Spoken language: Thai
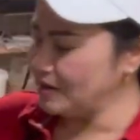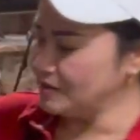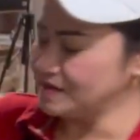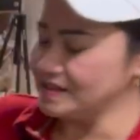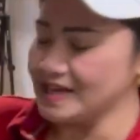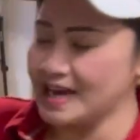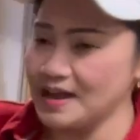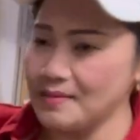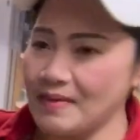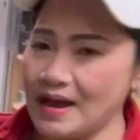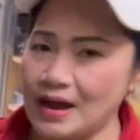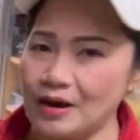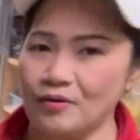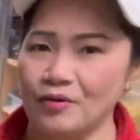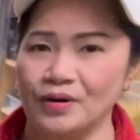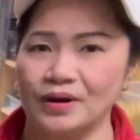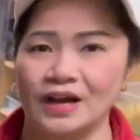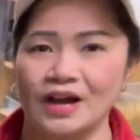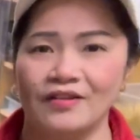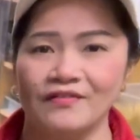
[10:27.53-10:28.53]
เข้าใจบางค
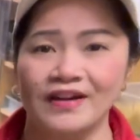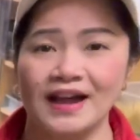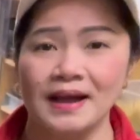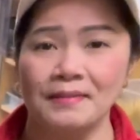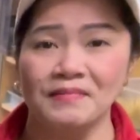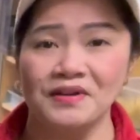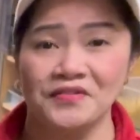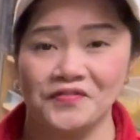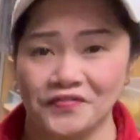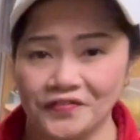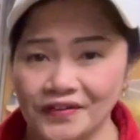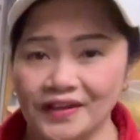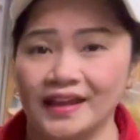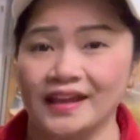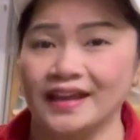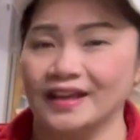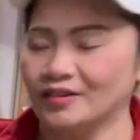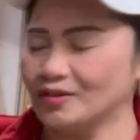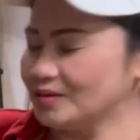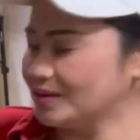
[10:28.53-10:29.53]
นเขาว่าไม่ฟรี
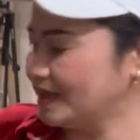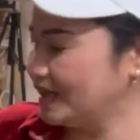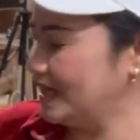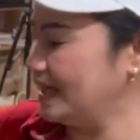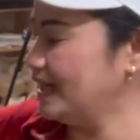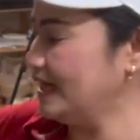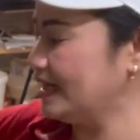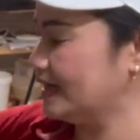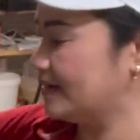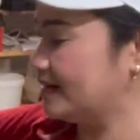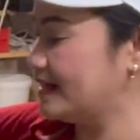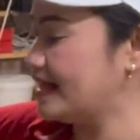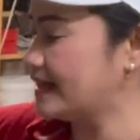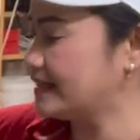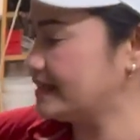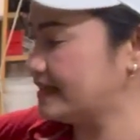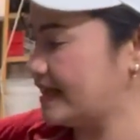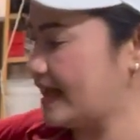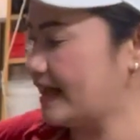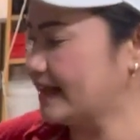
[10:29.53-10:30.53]
ตรงนี้ยัง
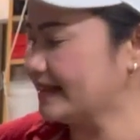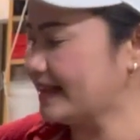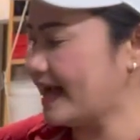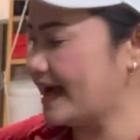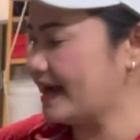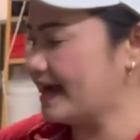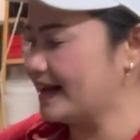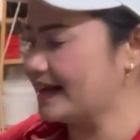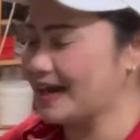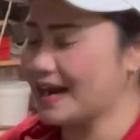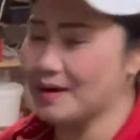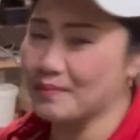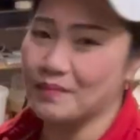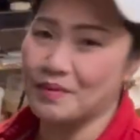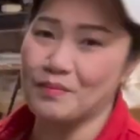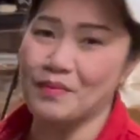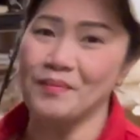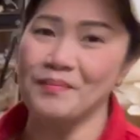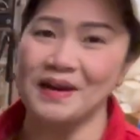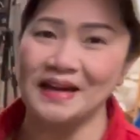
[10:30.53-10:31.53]
เสียตังค์อันนั้น มั
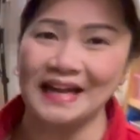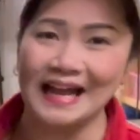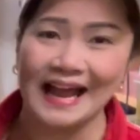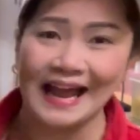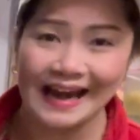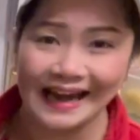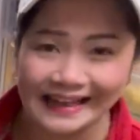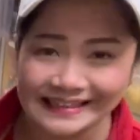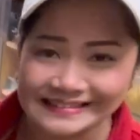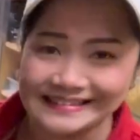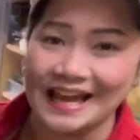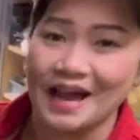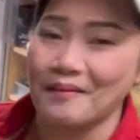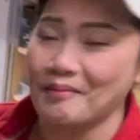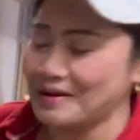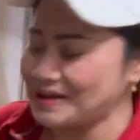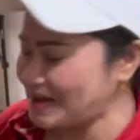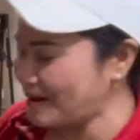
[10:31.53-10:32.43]
นว่าเป็นค่ารักษาพ